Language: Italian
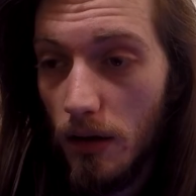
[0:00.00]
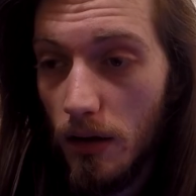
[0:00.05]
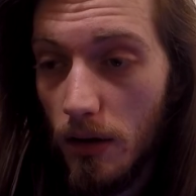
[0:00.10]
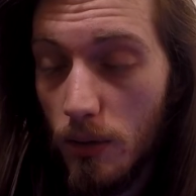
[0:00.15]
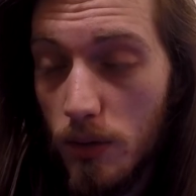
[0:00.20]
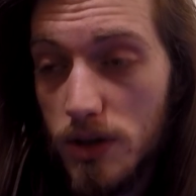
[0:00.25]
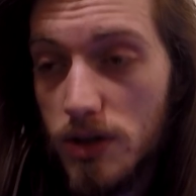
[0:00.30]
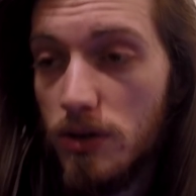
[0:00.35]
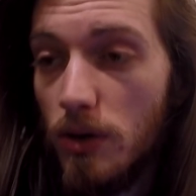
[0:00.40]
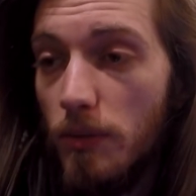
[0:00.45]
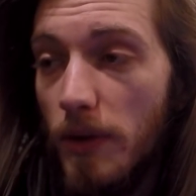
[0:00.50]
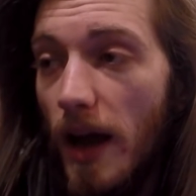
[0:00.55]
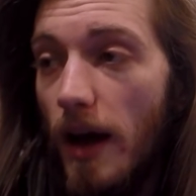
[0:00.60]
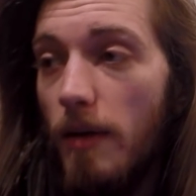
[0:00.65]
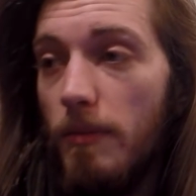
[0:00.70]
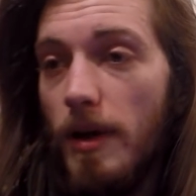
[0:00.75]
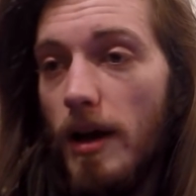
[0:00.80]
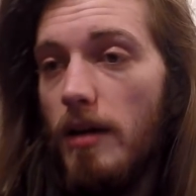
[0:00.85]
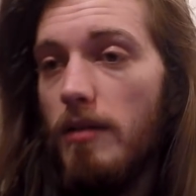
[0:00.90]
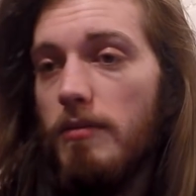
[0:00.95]
E questo mi ha,
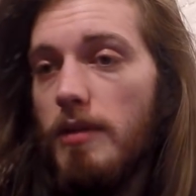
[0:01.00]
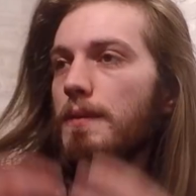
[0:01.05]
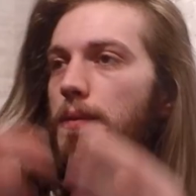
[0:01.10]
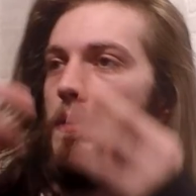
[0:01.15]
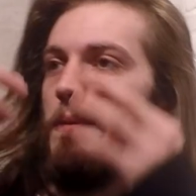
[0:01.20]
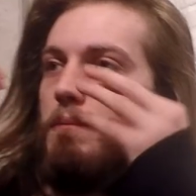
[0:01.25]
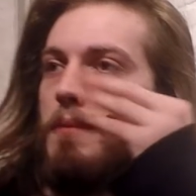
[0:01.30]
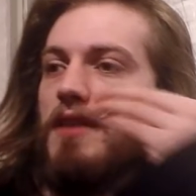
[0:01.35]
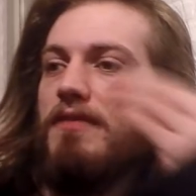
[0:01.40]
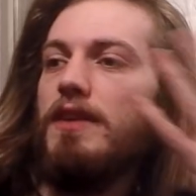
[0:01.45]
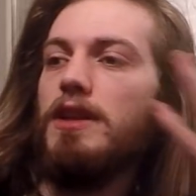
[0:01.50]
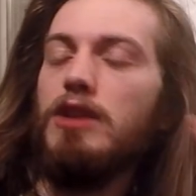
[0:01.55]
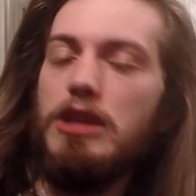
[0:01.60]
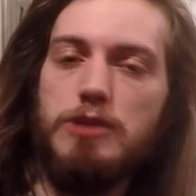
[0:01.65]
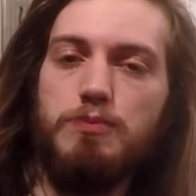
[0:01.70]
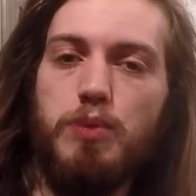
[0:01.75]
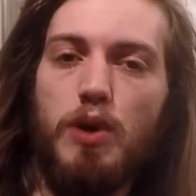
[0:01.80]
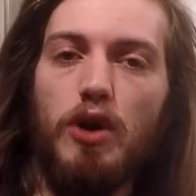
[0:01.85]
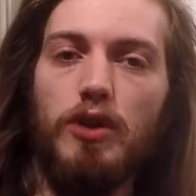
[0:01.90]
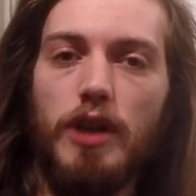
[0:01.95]
mi, ha, mi ha, fatto
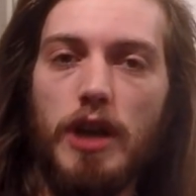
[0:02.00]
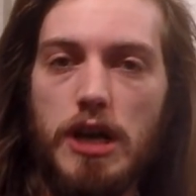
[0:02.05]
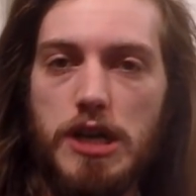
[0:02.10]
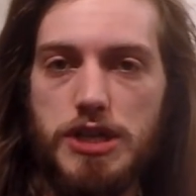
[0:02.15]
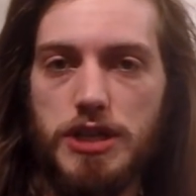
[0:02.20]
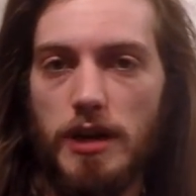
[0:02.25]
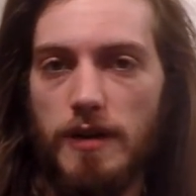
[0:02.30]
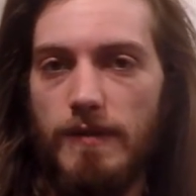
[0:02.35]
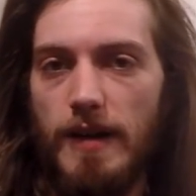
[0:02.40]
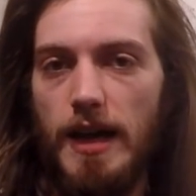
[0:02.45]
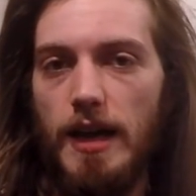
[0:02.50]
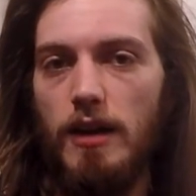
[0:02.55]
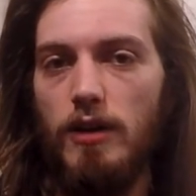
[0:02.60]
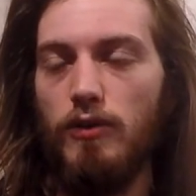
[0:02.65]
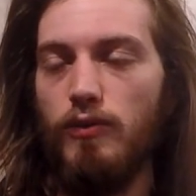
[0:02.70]
esplodere il cervello,